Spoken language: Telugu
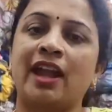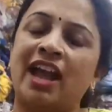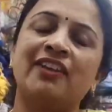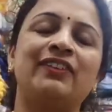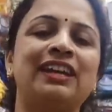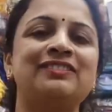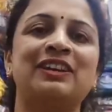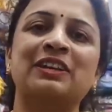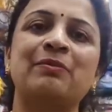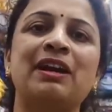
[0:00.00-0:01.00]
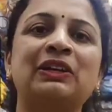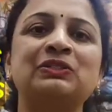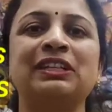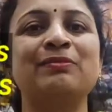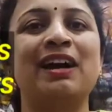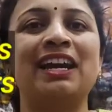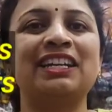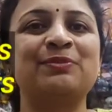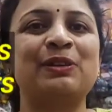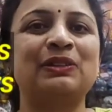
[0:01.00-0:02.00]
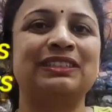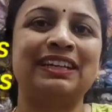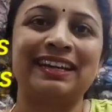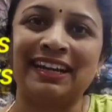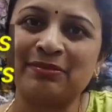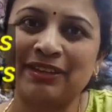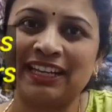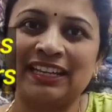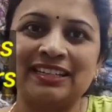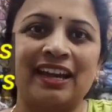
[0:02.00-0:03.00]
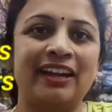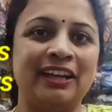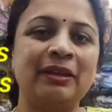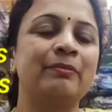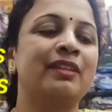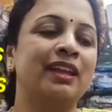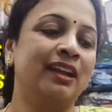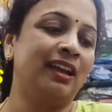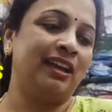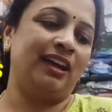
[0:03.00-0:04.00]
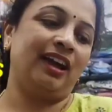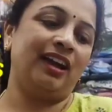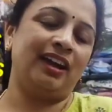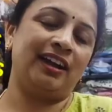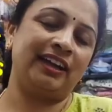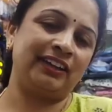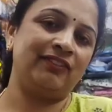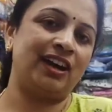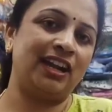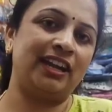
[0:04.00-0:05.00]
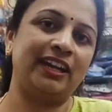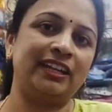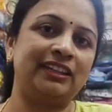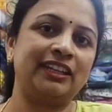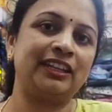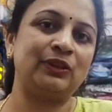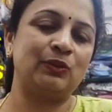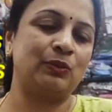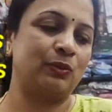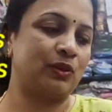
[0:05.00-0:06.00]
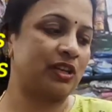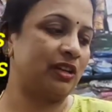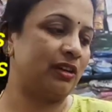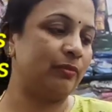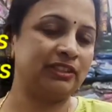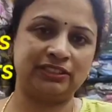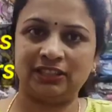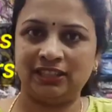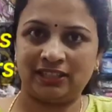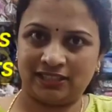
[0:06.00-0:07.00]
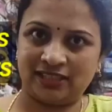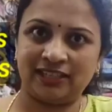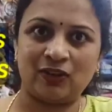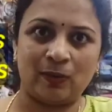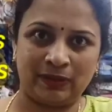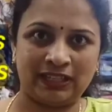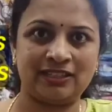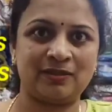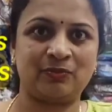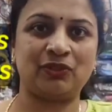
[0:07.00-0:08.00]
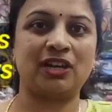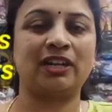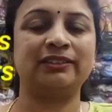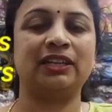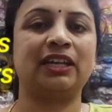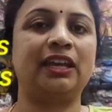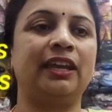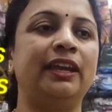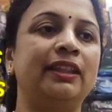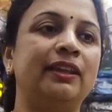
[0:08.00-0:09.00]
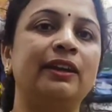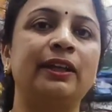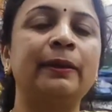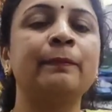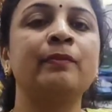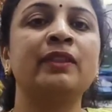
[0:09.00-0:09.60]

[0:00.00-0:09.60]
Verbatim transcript: హాయ్ ఫ్రెండ్స్ వెల్కమ్ బ్యాక్ టు శ్రీ మహాలక్ష్మి హౌజరీ నేను మీ గిరిజా అండి ఇవాళనైతే నేను ఒక మంచి ఇంట్రెస్టింగ్ టాపిక్ అయితే చెప్తున్నాను అందరికీ ఏంటిదంటే